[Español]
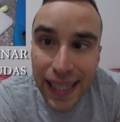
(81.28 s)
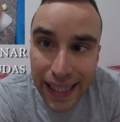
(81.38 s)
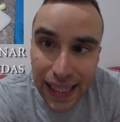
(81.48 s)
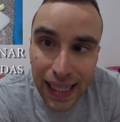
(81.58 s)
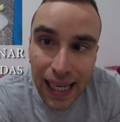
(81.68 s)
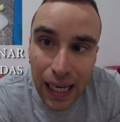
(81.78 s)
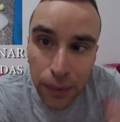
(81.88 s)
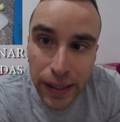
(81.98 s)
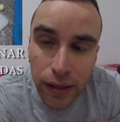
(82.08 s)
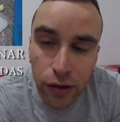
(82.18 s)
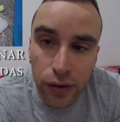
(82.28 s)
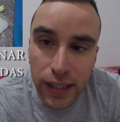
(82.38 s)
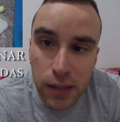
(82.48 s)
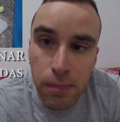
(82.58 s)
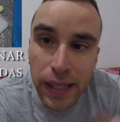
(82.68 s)
el link al vídeo
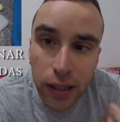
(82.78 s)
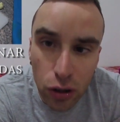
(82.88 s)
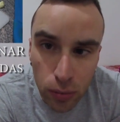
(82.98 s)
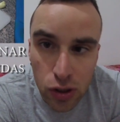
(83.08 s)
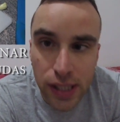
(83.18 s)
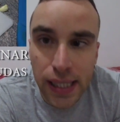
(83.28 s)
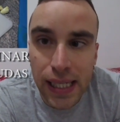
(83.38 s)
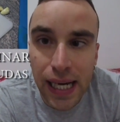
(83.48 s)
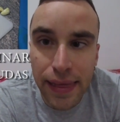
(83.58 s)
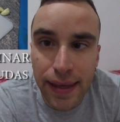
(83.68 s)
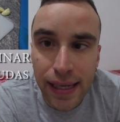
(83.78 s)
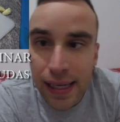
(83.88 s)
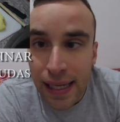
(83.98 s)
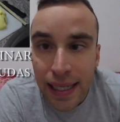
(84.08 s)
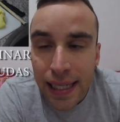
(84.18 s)
donde explico cómo se hacen.